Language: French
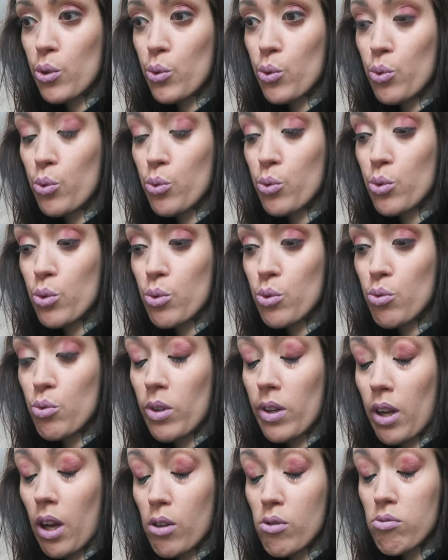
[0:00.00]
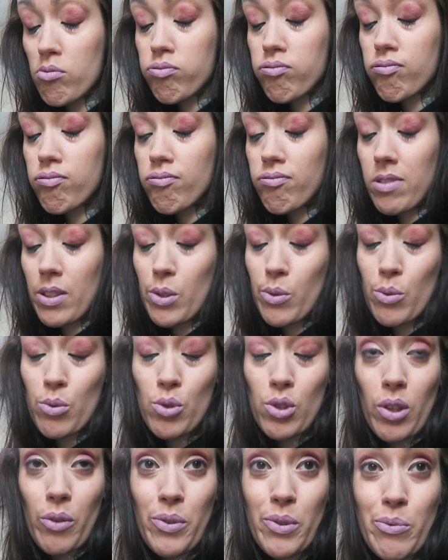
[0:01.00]
Donc euh, voilà, de toute
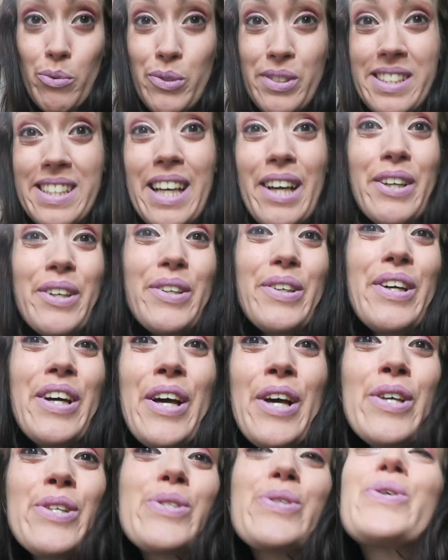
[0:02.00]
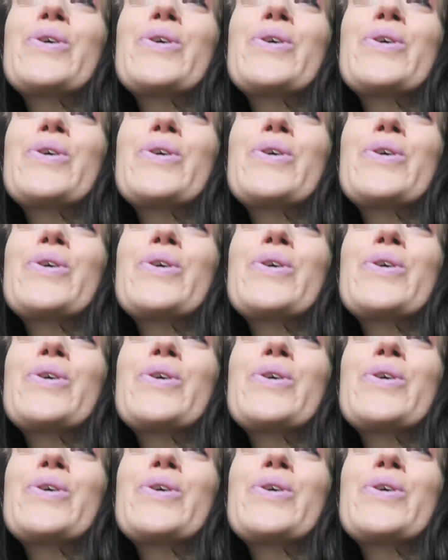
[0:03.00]
façon j'ai envie de vous dire que ce